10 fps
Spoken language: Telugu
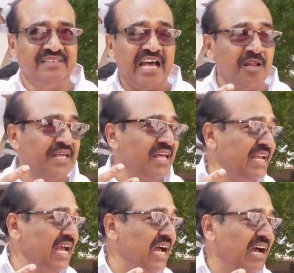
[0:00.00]
దాని మీద
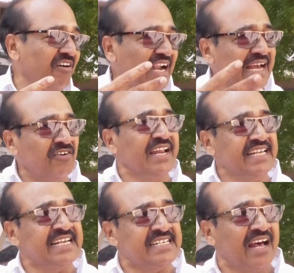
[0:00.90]
వాళ్ళు
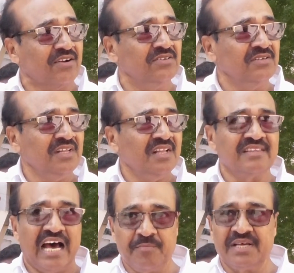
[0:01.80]
ఎంక్వైరీ చేశారు
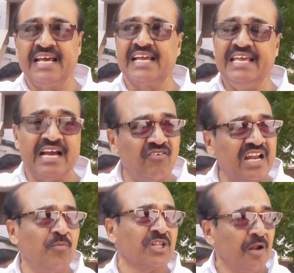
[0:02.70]
దాని మీద
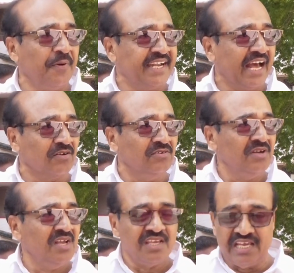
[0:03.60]
ఎంక్వైరీ మొదలుపెట్టారు
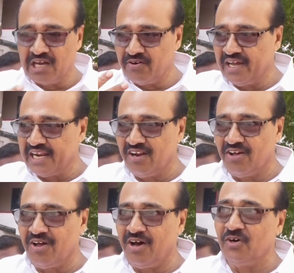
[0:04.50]

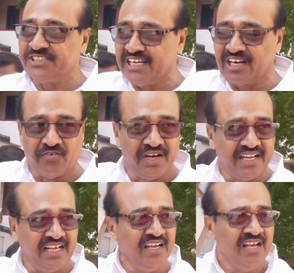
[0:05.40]
ఎంక్వైరీలలో
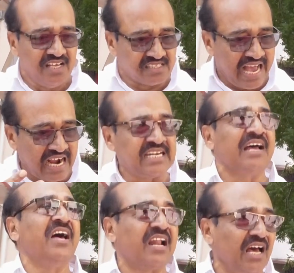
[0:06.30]
వచ్చినటువంటి
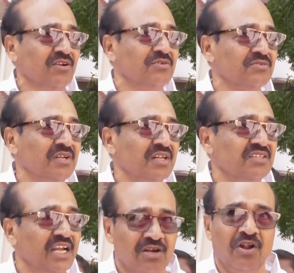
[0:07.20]
సాక్ష్యాధారాలు
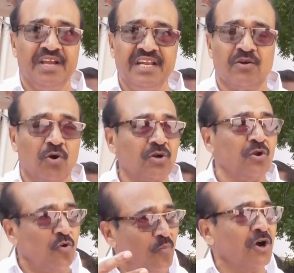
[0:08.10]
దీంట్లో ఇన్ని
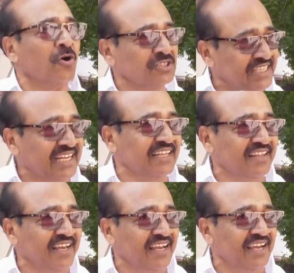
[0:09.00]
కోట్లు కుంభకోణం
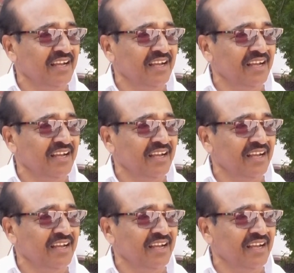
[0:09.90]
జరిగింది